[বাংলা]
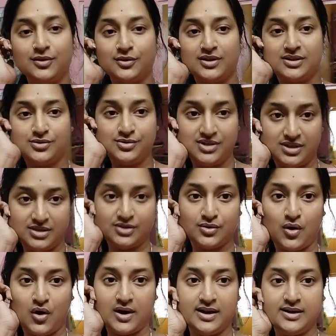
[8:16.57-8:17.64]
তো কিছু জিনিস
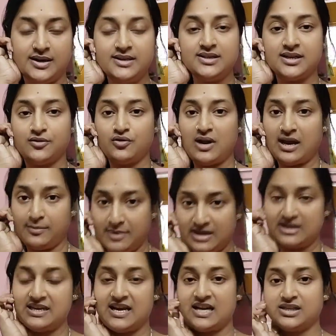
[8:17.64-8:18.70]
ঘরে নেই সেগুলো
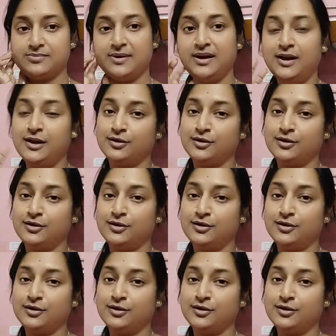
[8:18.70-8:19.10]
একবারে নিয়ে আসবে